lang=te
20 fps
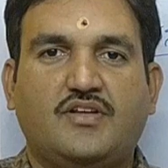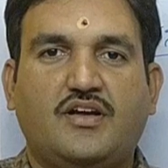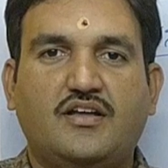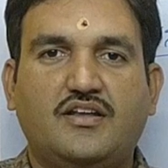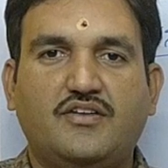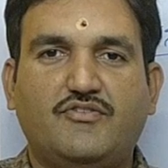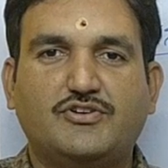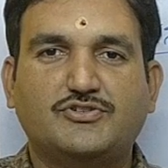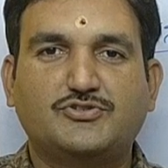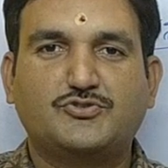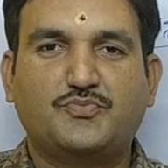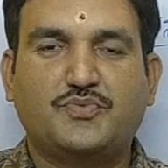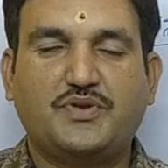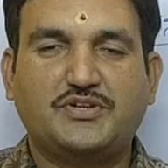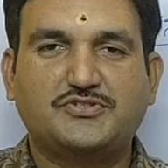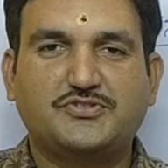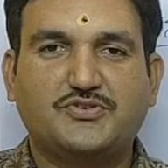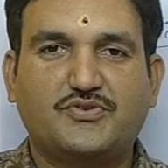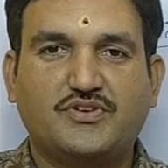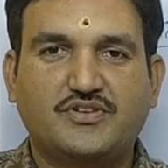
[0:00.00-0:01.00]
హరివాస్తు
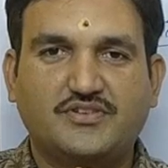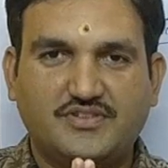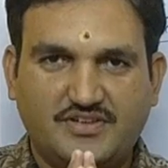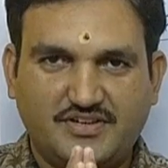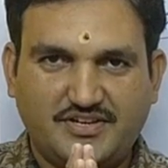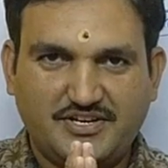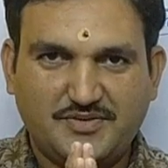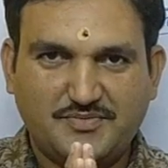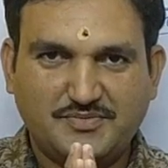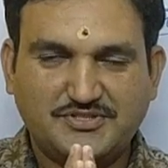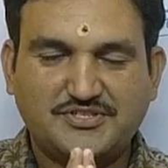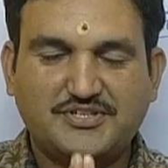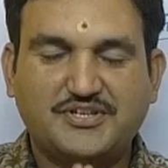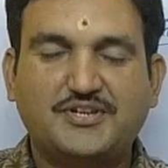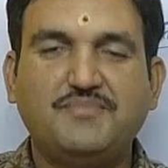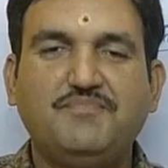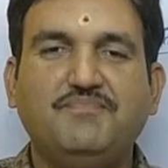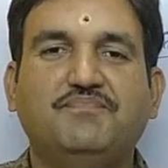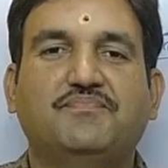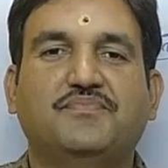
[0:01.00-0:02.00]
ప్రేక్షకులందరికీ
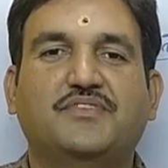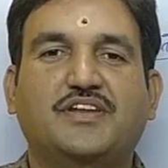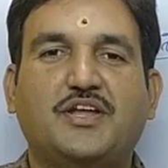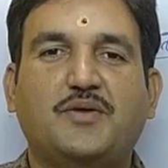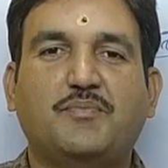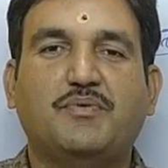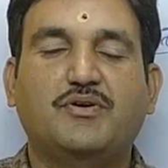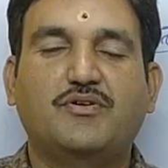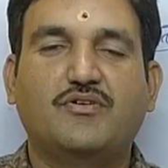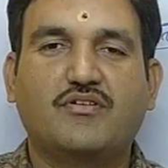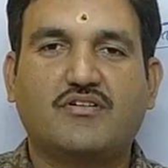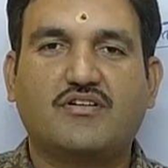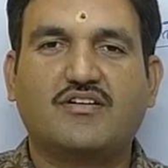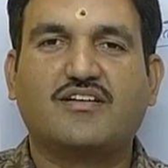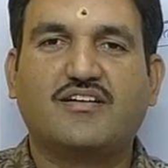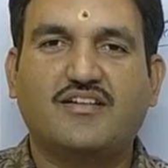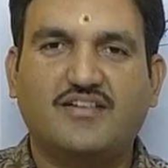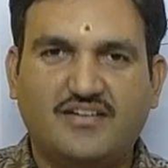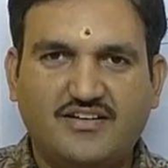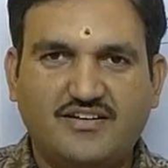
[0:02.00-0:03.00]
నమస్కారం నా పేరు డాక్టర్
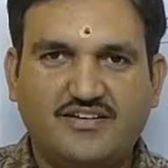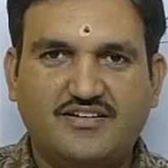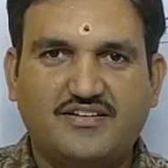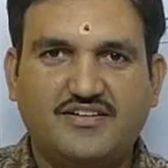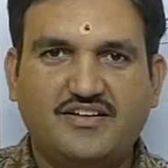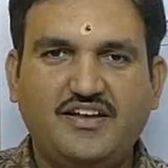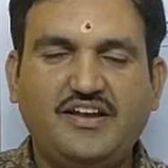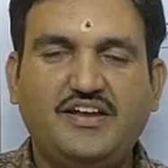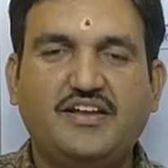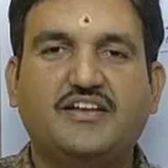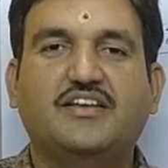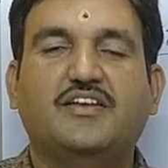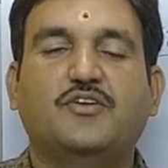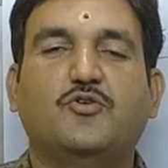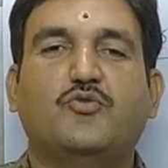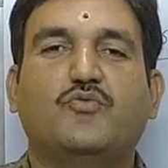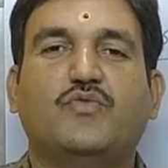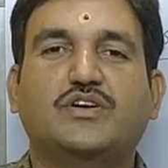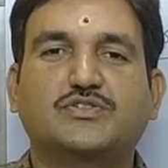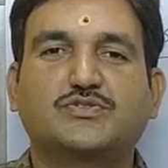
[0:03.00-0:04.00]
కాటిగర్ హరి నేను
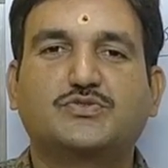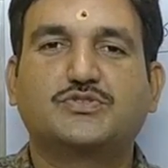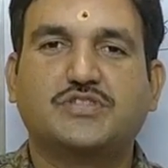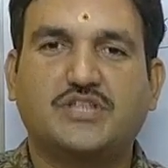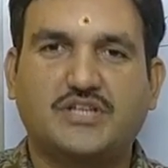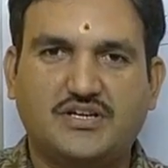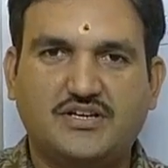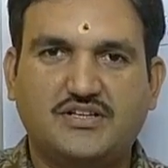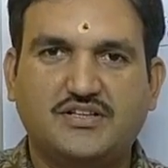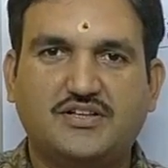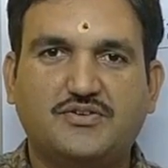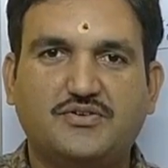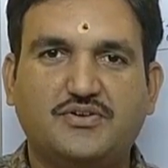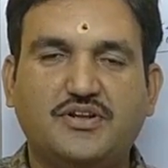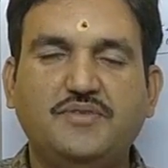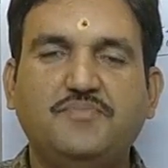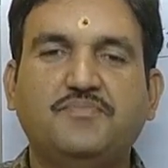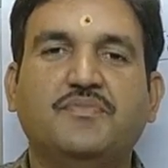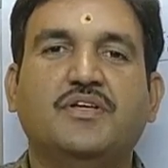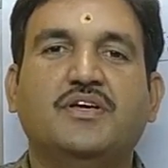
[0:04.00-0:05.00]
ఒక వాస్తు
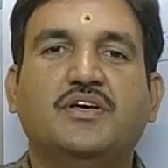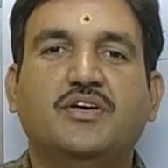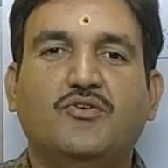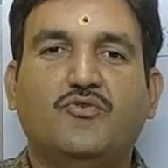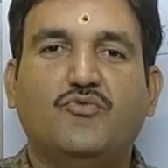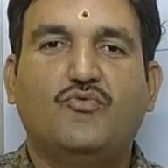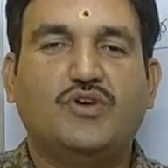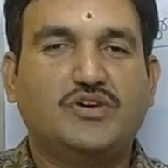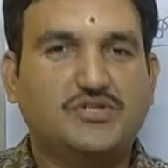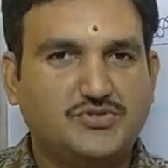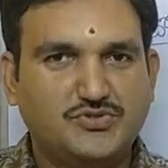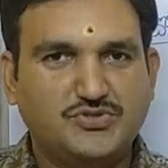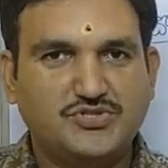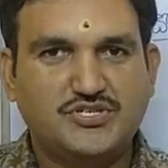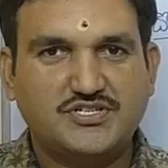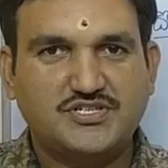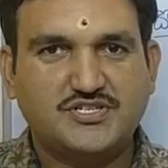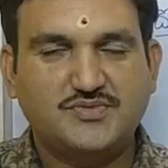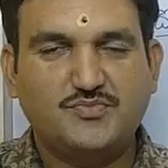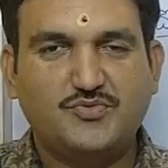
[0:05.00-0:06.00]
సలహాదారుణ్ణి
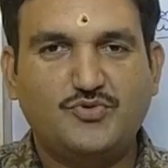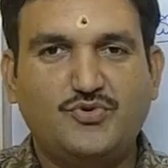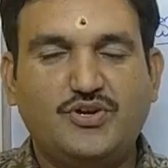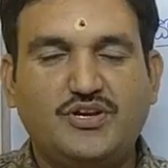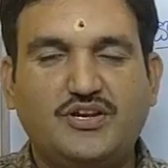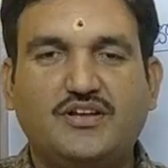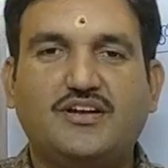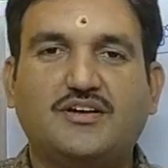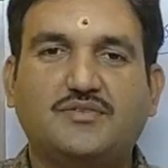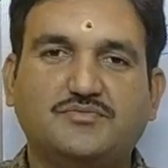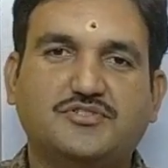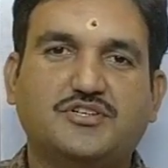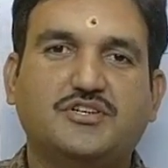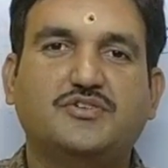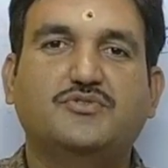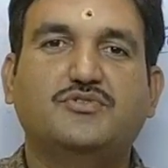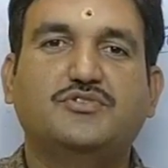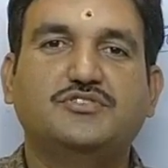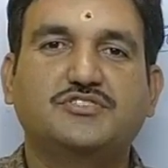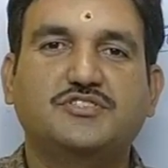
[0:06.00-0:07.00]
వాస్తుశాస్త్రంలో అనేక అంశాల
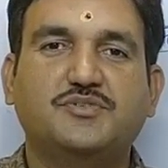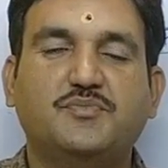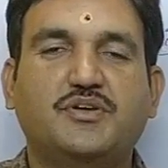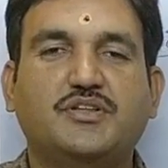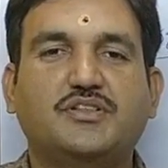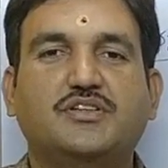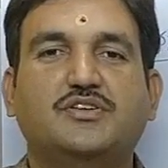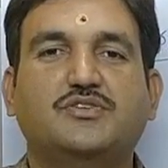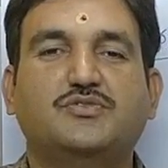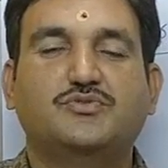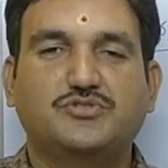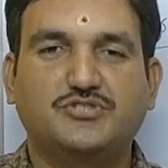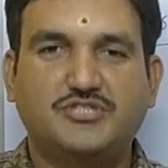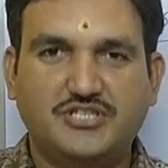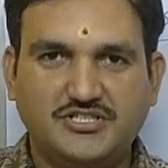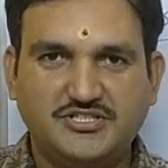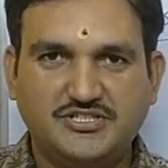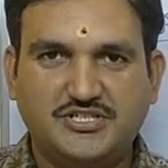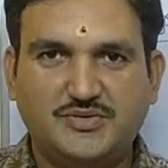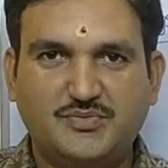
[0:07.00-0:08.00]
గురించి మీ అందరితో
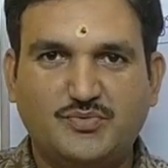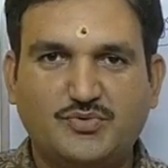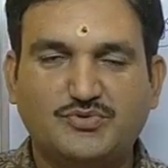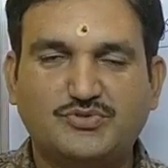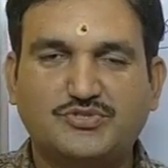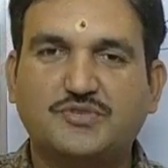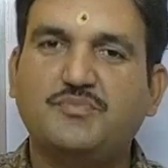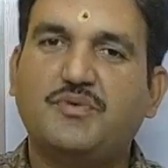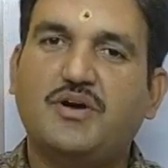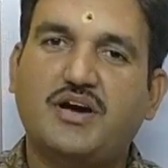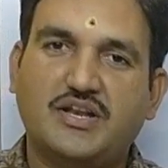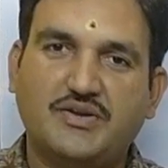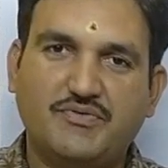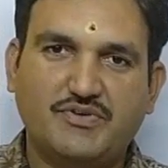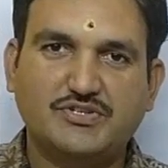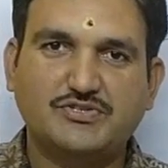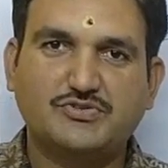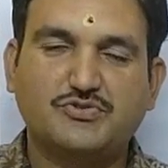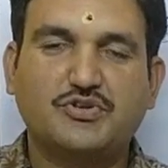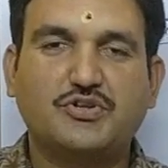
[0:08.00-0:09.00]
షేర్ చేయడం కోసం
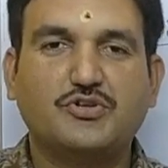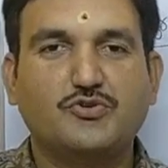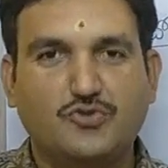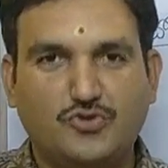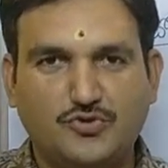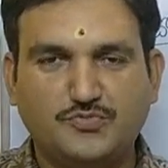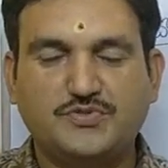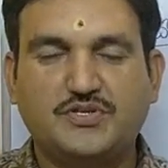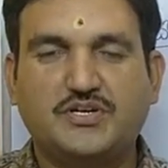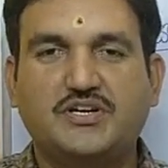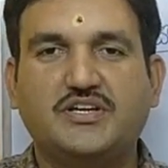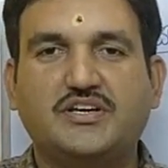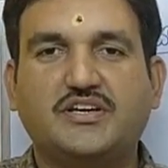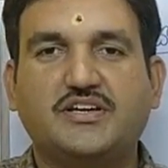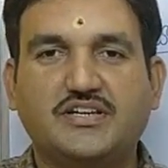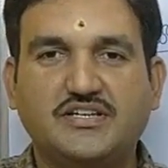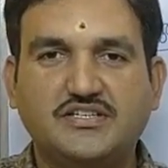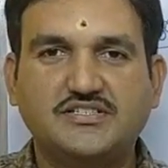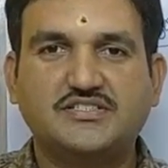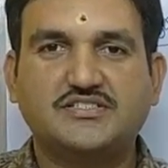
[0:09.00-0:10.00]
హరివాస్తు అనే యూట్యూబ్ ఛానల్ని
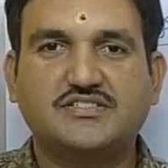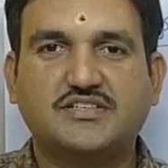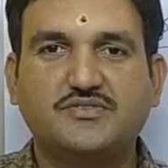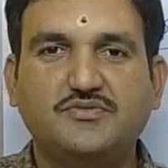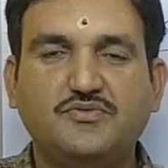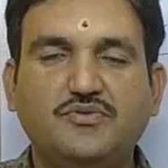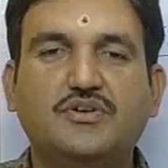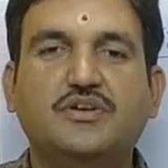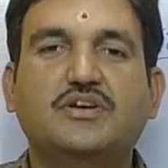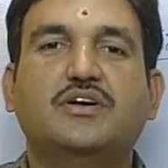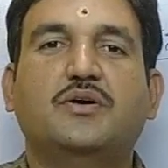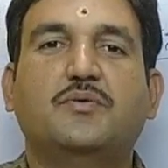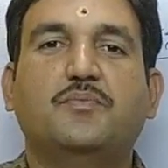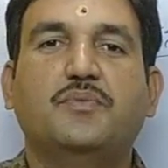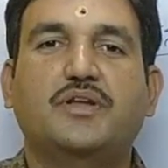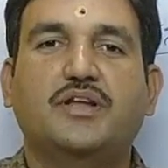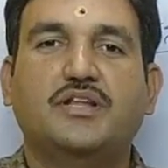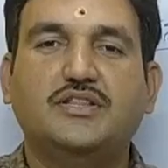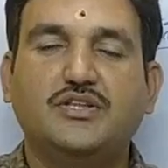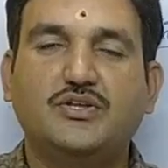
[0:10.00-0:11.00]
క్రియేట్ చేశాను
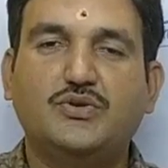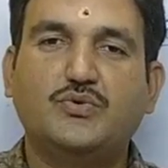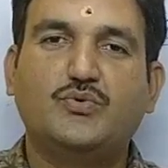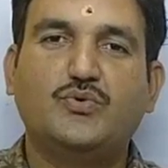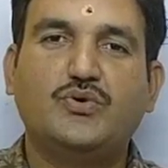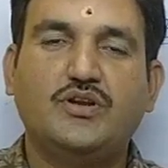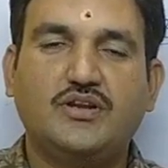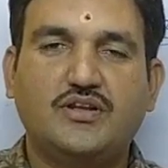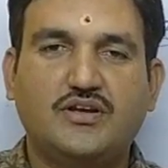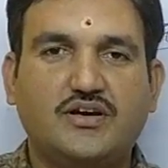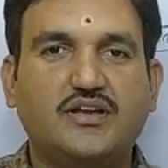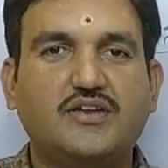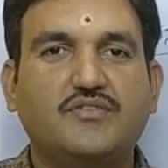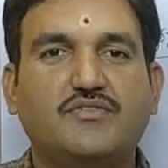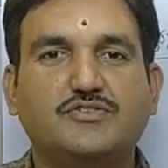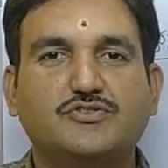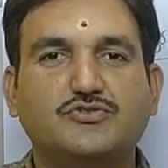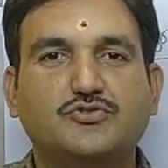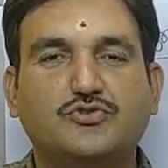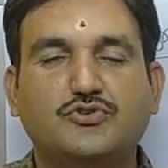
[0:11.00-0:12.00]
మీరందరూ కూడా నా
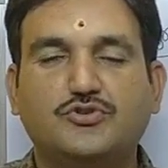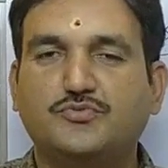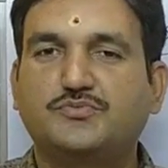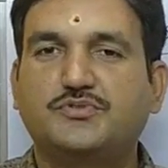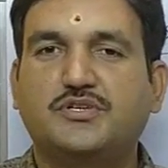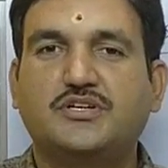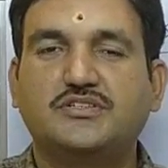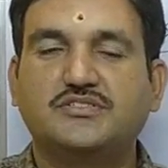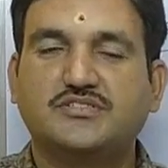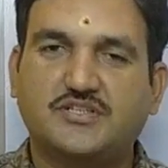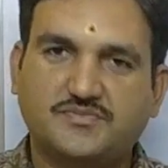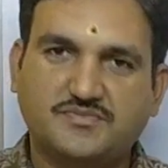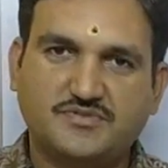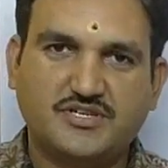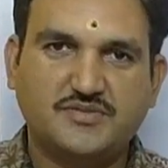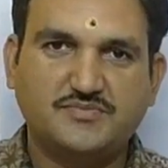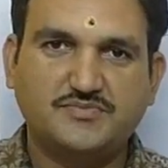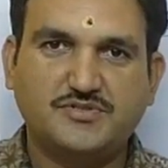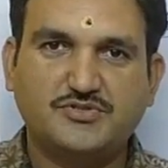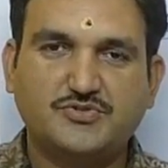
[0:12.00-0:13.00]
హరివాస్తు యూట్యూబ్ ఛానల్ని
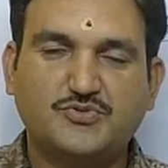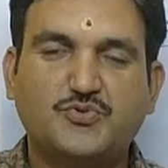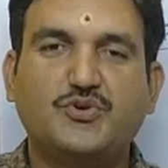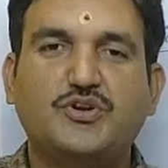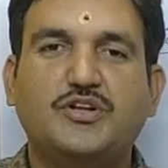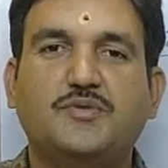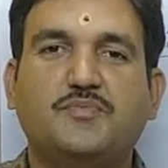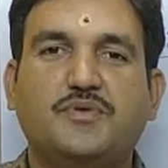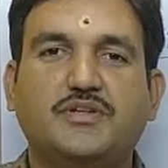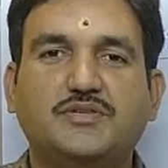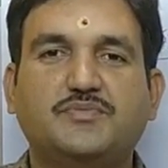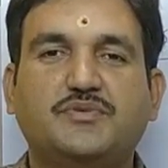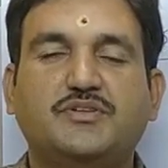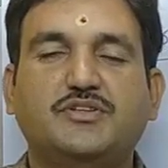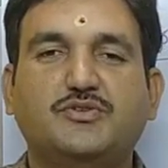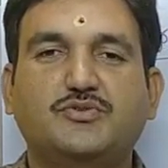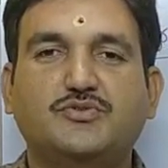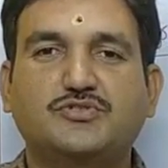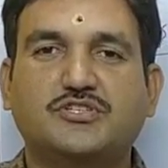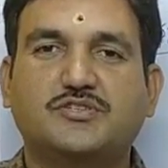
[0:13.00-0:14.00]
సబ్స్క్రైబ్ చేసుకోండి పది
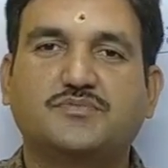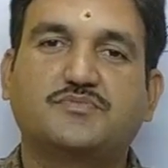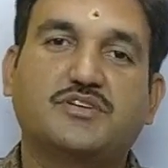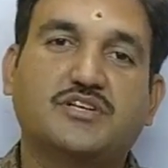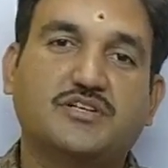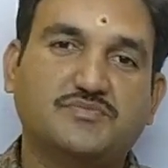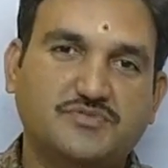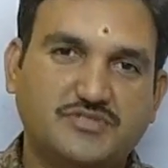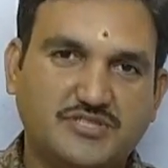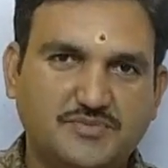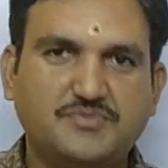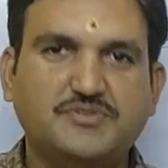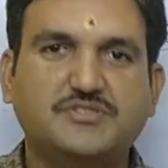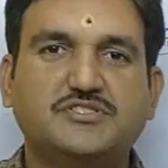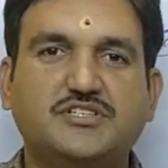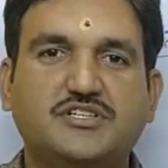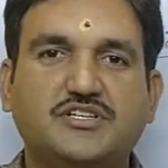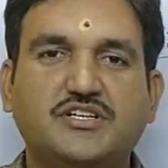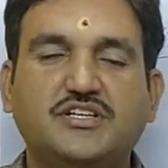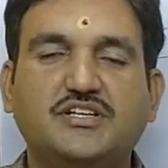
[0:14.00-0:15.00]
మందితో సబ్స్క్రైబ్
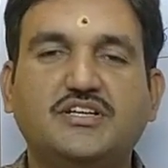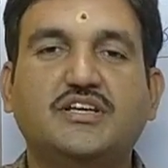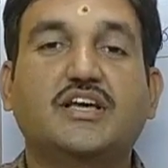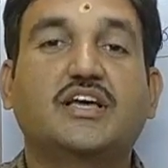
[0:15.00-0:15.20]
చేపించండి